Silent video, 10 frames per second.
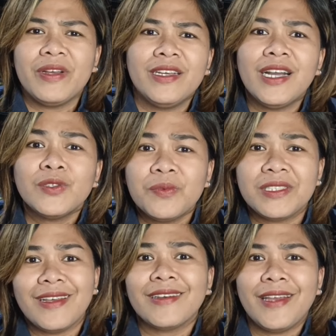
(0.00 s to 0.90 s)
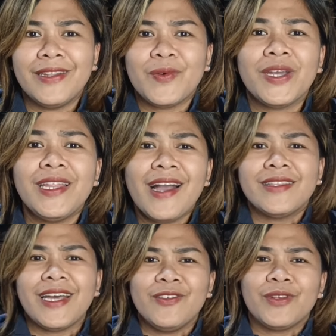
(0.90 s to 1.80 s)
Pag nag-out of stock yan, naku, kailangan
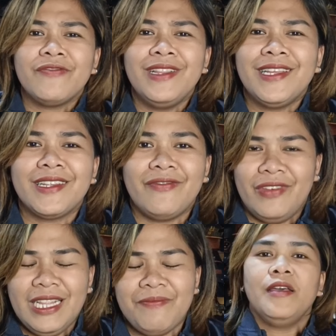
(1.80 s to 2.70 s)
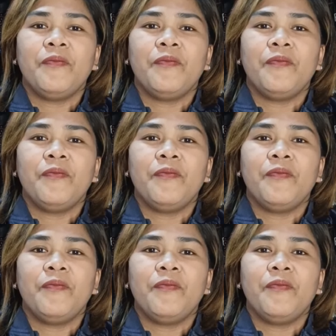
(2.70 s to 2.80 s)
tayong refill ng refill pa,